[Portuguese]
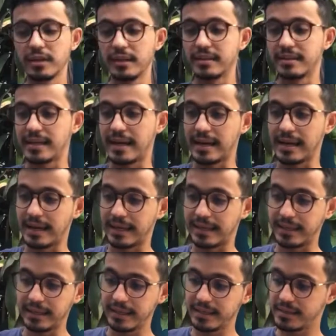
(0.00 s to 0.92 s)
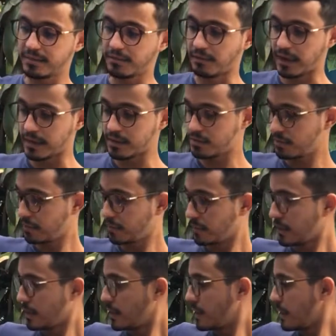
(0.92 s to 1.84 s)
utilizá-la aqui nesse vaso,
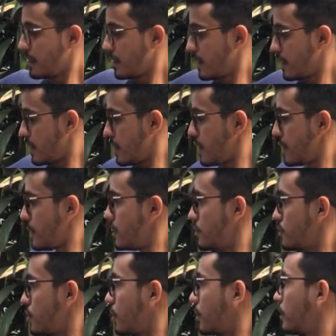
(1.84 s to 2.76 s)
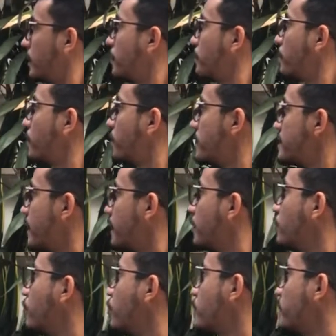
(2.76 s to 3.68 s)
só que depois é que eu